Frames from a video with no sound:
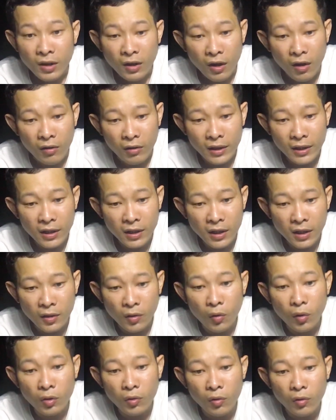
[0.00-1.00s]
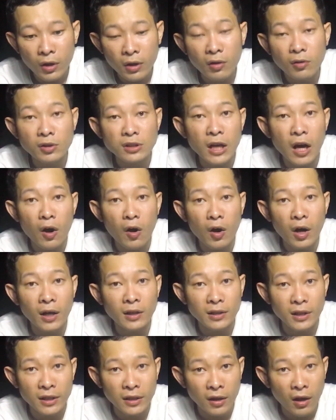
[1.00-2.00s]
còn cái đuôi của cái con so
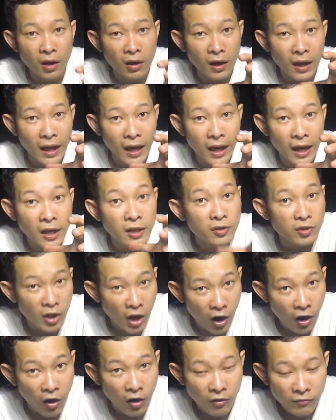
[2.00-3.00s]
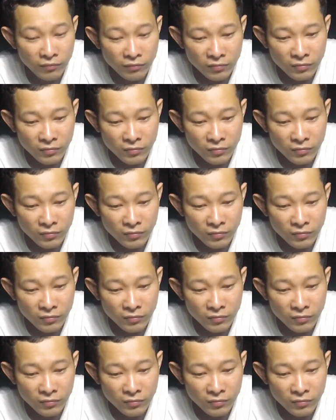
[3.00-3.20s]
á thì nó là hình tròn.